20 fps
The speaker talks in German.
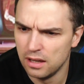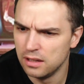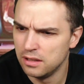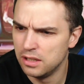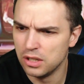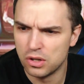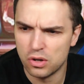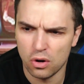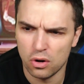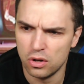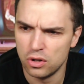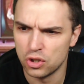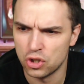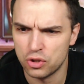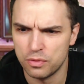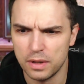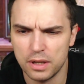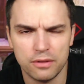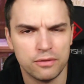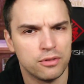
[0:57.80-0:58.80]
die Keule
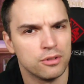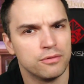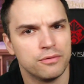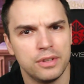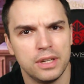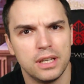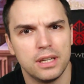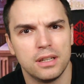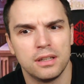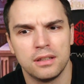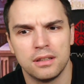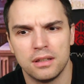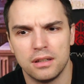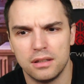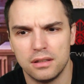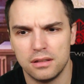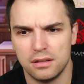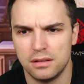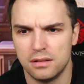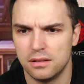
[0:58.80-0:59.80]
schwingen von wegen,
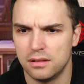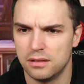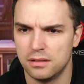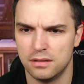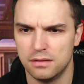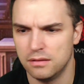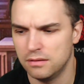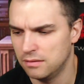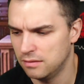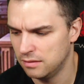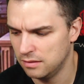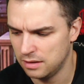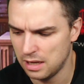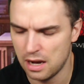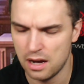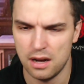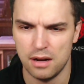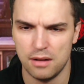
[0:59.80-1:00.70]
äh, ja,